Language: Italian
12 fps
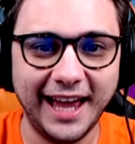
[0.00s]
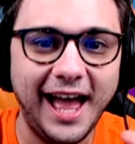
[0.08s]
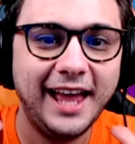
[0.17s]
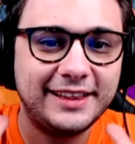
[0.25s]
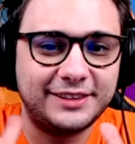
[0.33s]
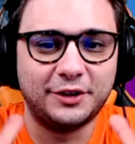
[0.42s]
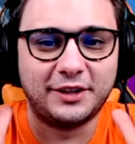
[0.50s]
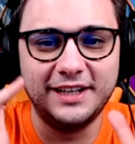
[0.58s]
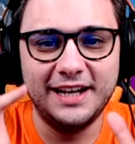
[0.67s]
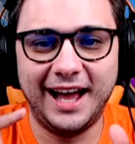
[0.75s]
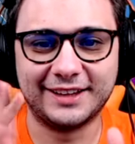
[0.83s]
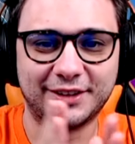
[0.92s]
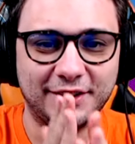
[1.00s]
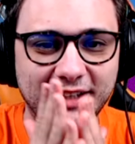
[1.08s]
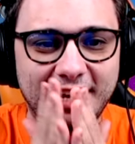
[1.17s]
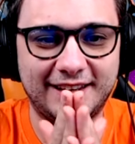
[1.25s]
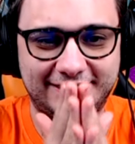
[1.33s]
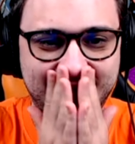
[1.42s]
è tornato
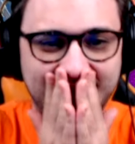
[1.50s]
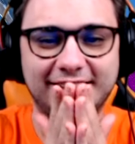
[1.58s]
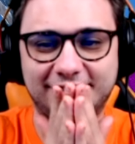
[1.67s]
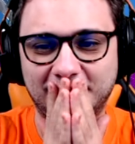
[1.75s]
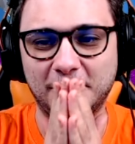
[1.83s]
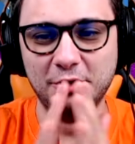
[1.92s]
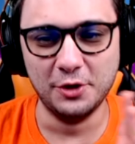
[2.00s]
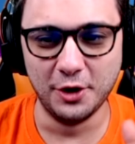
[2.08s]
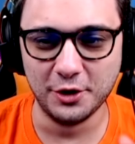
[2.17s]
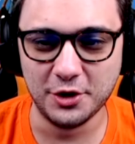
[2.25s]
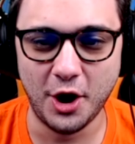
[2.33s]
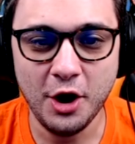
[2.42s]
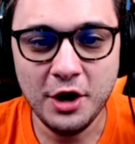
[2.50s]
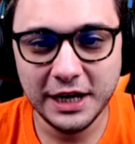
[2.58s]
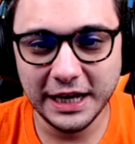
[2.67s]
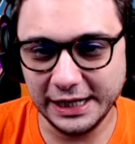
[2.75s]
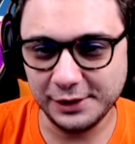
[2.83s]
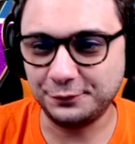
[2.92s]
nella Season 1!
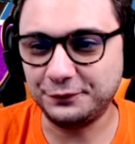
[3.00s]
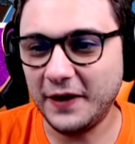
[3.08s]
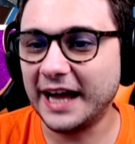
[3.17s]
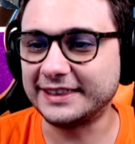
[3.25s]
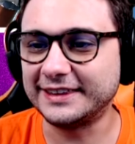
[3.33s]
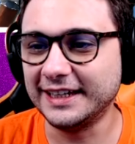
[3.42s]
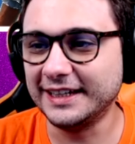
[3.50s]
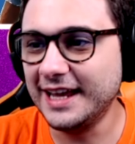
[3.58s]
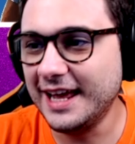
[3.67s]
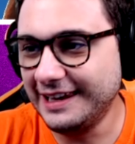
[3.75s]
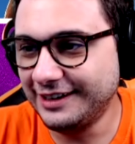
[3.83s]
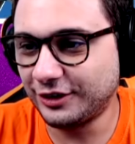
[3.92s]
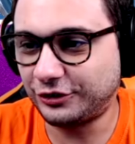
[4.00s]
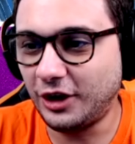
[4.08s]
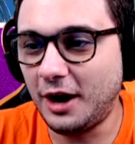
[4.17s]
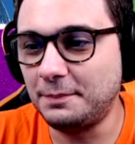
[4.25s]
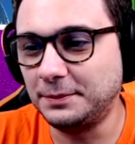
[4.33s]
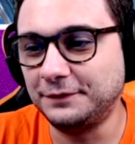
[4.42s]
Infatti nello
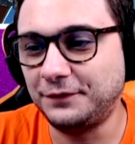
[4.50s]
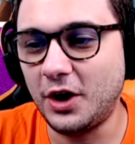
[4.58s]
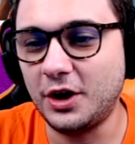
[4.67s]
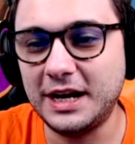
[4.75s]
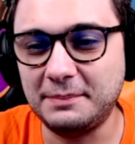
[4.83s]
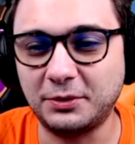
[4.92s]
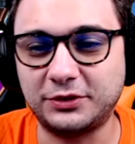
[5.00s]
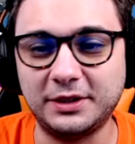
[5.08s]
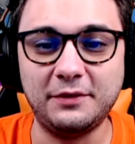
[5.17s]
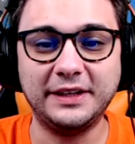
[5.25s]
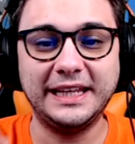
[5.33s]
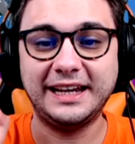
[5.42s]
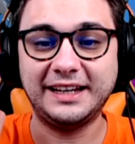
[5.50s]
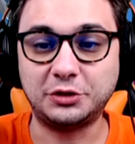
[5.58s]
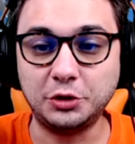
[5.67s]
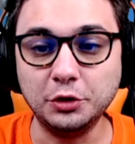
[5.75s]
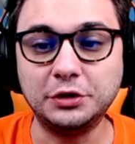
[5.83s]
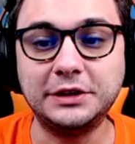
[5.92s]
shop di Fortnite possiamo vedere
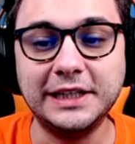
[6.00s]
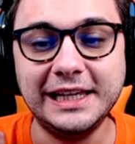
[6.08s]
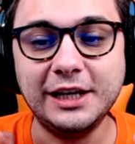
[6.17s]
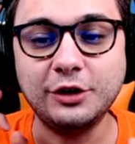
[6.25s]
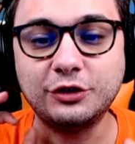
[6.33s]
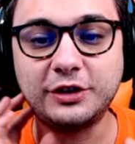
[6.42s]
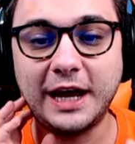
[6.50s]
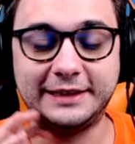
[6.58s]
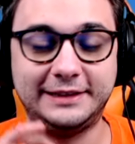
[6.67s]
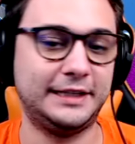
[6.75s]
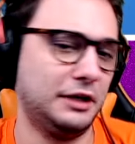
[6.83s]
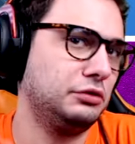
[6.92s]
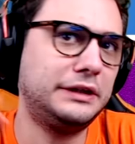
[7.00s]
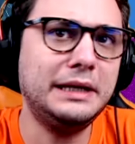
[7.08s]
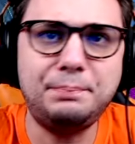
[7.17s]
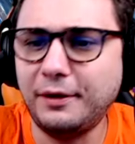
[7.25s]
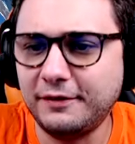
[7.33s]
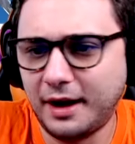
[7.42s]
di oggetti che un
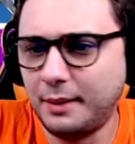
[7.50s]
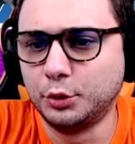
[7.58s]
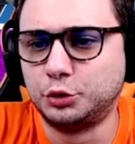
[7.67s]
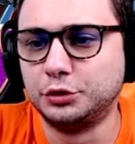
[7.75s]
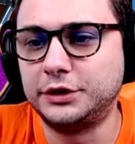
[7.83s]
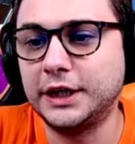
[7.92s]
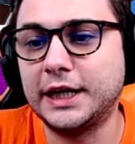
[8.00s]
tempo avevamo tutti